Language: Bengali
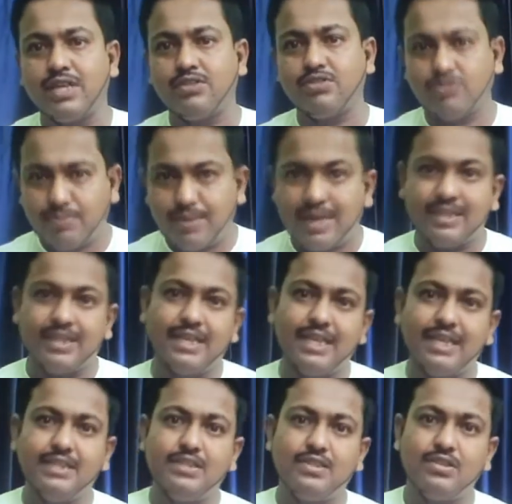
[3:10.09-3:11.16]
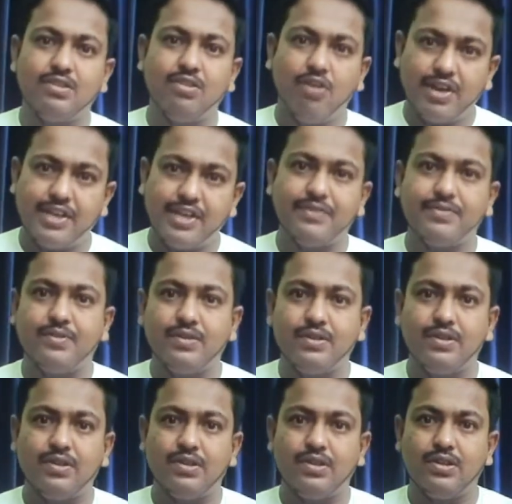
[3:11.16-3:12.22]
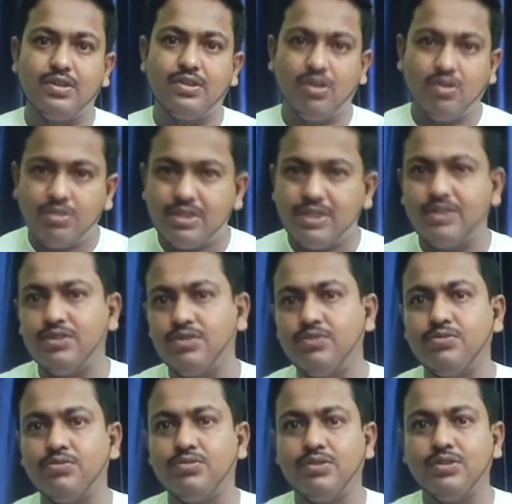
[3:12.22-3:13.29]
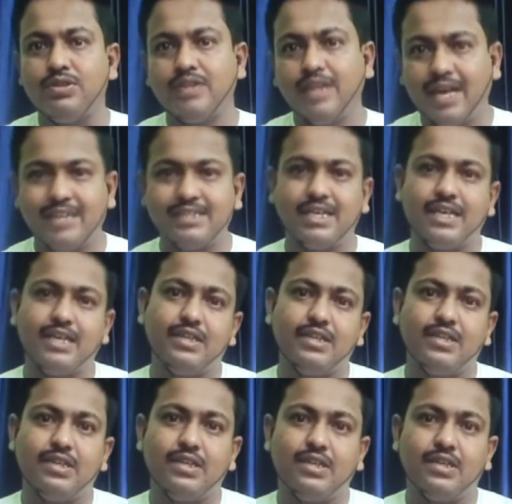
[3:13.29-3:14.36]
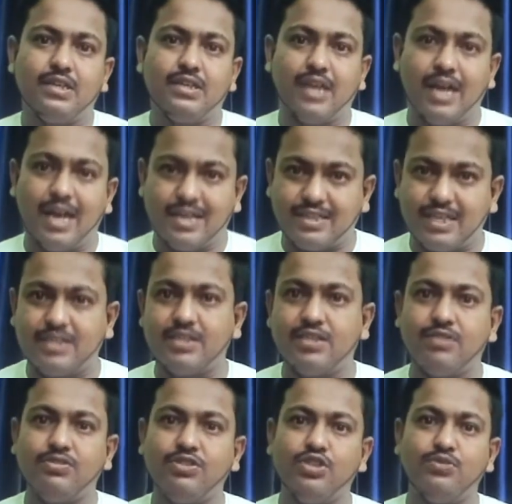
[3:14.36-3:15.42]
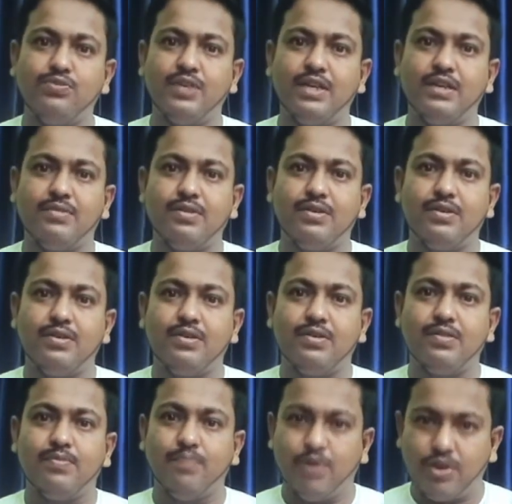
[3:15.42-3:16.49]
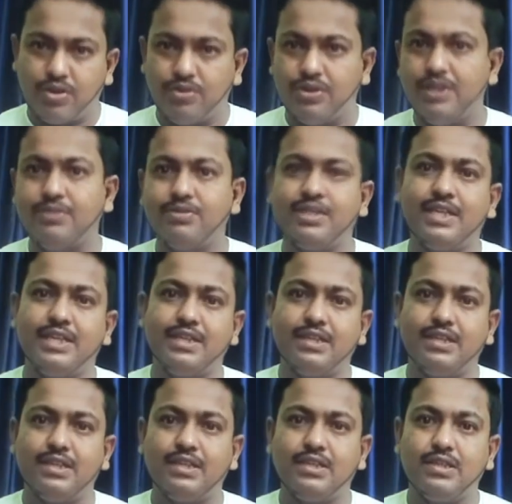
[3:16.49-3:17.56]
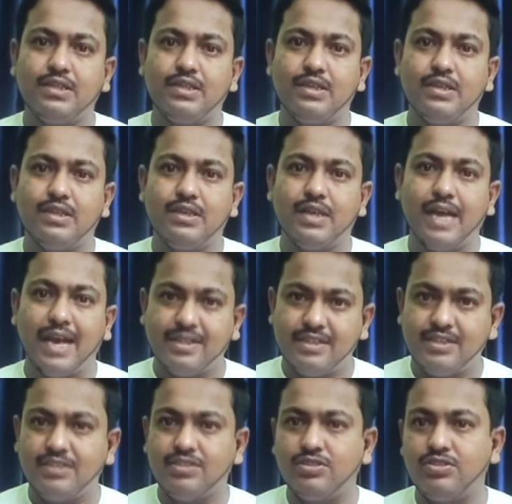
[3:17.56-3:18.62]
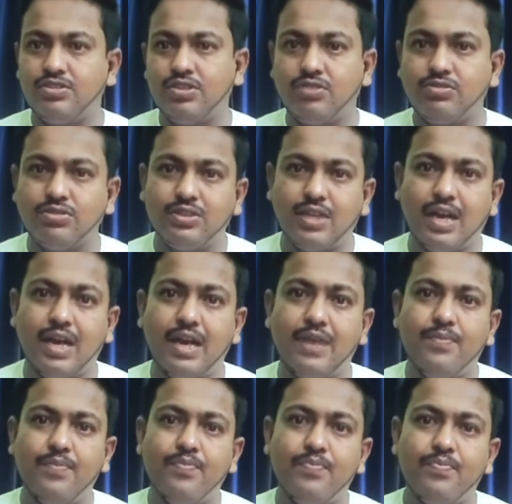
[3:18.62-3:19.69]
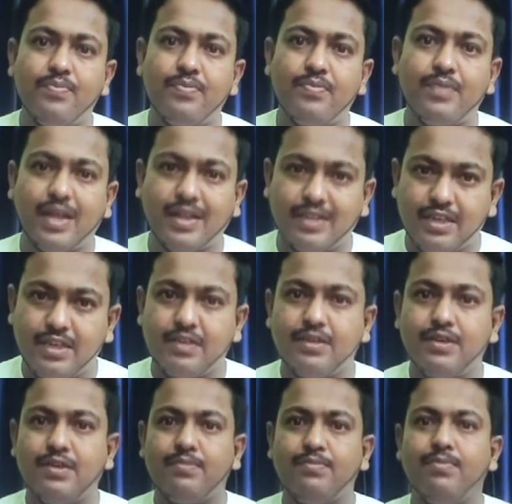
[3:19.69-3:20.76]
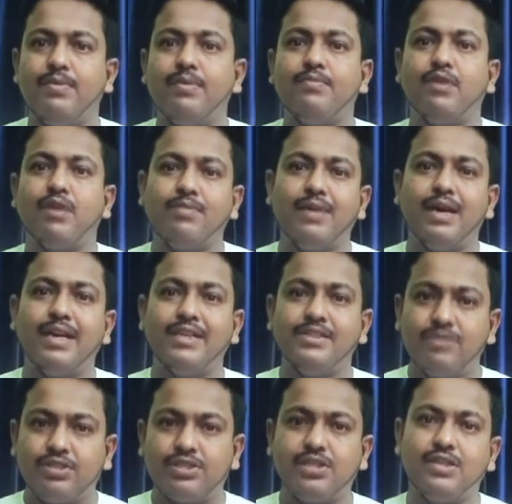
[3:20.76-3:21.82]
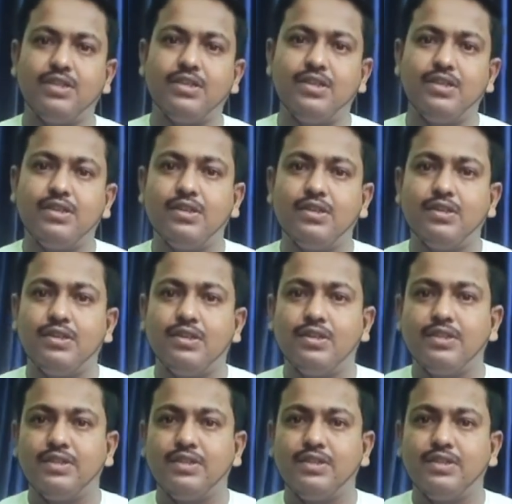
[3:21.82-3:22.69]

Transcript: ছোটবেলা থেকেই যখন সন্তান সন্ততিরা এইভাবে এই শিক্ষায় বড় হয় তাদের পরিবারের এই কালচারগুলো দেখে যে মা বাবা তাদের মধ্যে যে সম্পর্ক এবং পিতৃভীতি